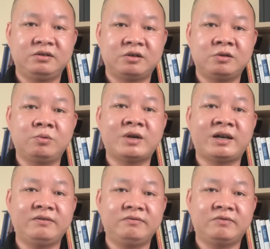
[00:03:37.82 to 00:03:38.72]
nó đúng
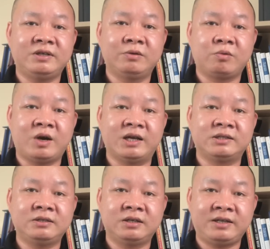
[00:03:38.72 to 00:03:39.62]
đắn và hiệu
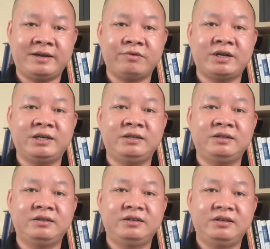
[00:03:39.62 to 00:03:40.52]
quả dựa theo cái
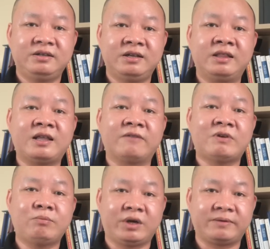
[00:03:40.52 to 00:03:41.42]
nền tảng
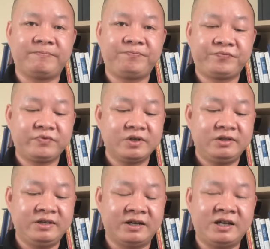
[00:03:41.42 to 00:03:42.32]
pháp luật.
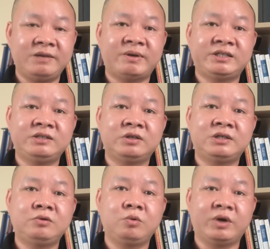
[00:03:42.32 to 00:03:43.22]
Thì ở đây bạn trích rất
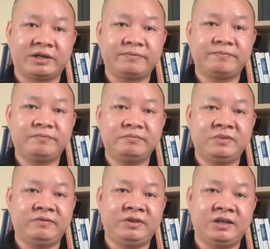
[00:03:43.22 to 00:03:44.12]
rất đúng luật
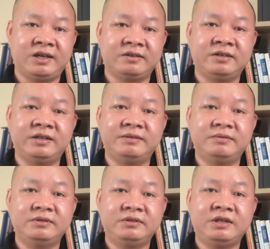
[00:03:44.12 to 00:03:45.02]
bởi vì là người
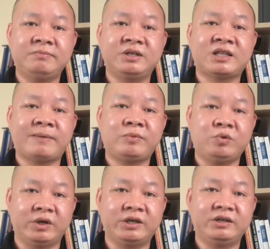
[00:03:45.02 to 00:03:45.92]
trên 18
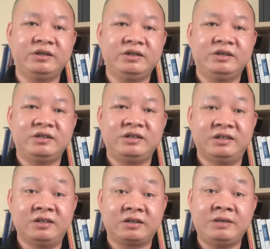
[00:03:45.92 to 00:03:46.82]
tuổi
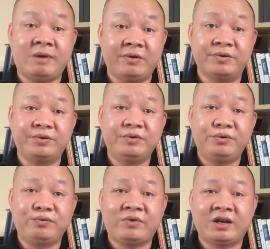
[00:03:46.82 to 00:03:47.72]
thì được đi bầu
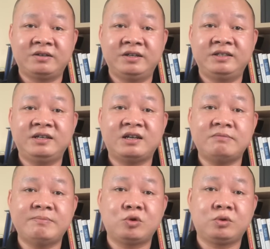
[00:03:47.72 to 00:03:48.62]
và người trên
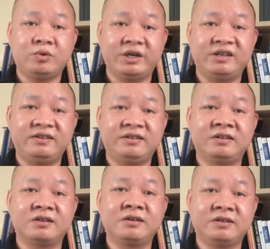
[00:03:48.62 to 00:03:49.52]
21 tuổi thì
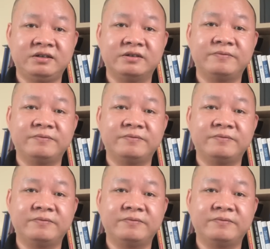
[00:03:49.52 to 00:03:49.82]
được ứng cử